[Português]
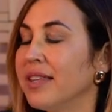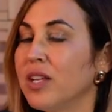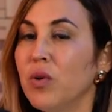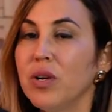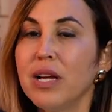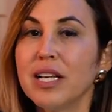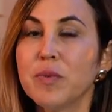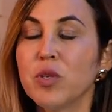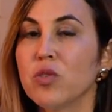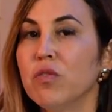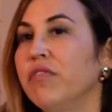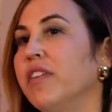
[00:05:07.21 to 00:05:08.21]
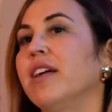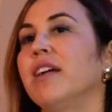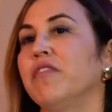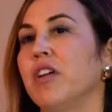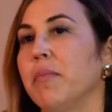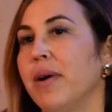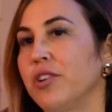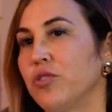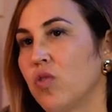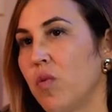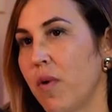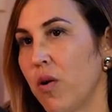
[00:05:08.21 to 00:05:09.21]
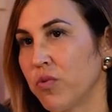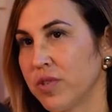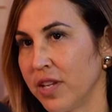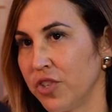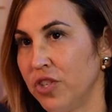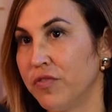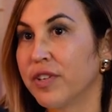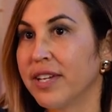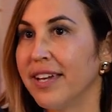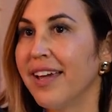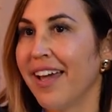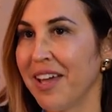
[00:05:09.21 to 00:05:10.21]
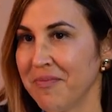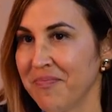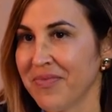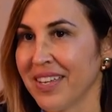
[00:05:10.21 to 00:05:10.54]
Então, as pessoas não veem a enfermagem como algo científico, que é.